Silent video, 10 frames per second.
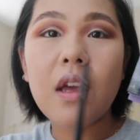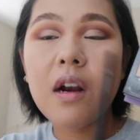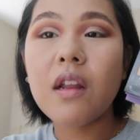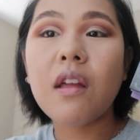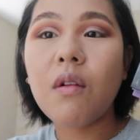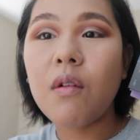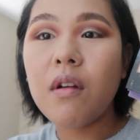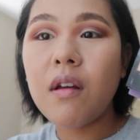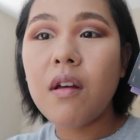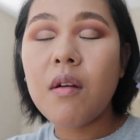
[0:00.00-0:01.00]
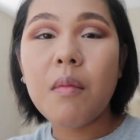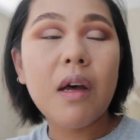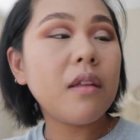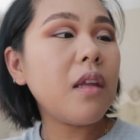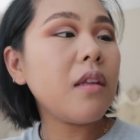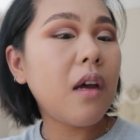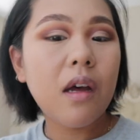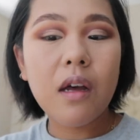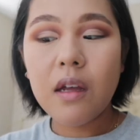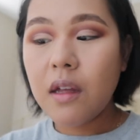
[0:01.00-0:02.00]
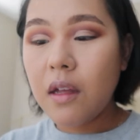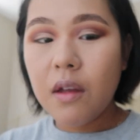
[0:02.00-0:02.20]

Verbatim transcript: やられたの。まあただ